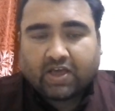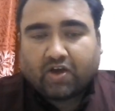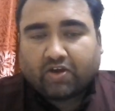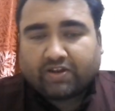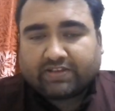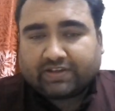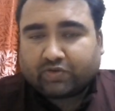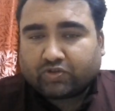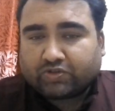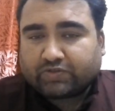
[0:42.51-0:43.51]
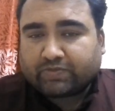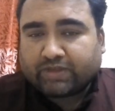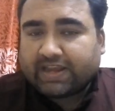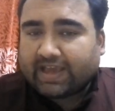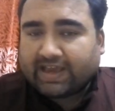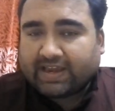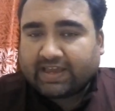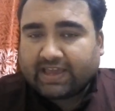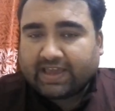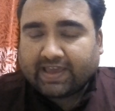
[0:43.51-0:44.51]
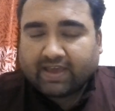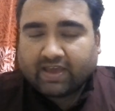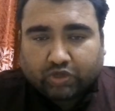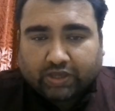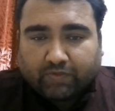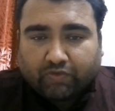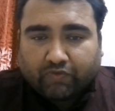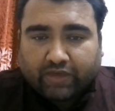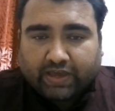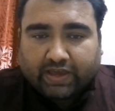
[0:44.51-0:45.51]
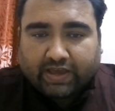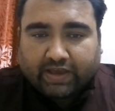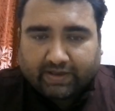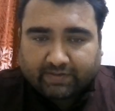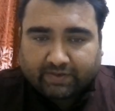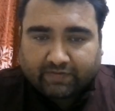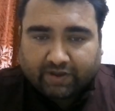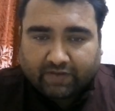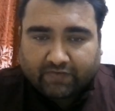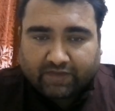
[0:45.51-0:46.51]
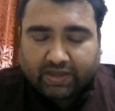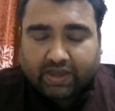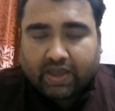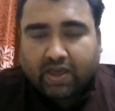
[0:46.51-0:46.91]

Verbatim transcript: और इसलिए कुछ उसमें नया नहीं है तो ये मूवी है एक हस्बैंड वाइफ की